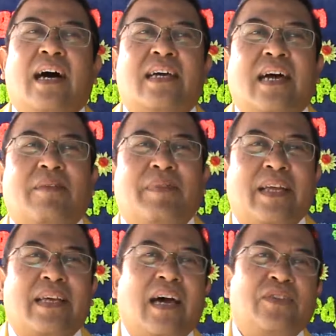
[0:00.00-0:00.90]
agar
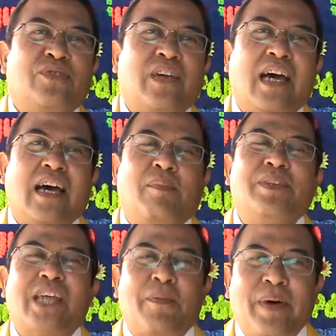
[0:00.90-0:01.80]
mereka juga
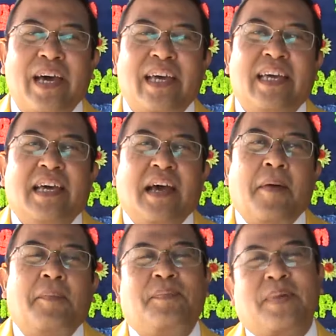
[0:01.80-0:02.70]
mencapai
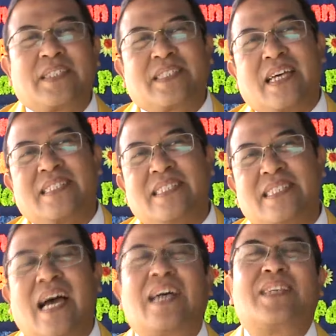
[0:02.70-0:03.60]

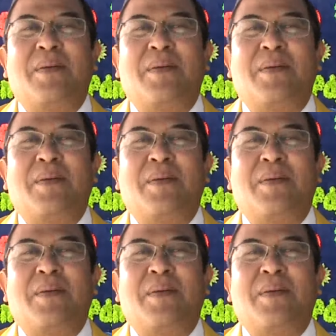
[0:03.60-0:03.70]
prestasi yang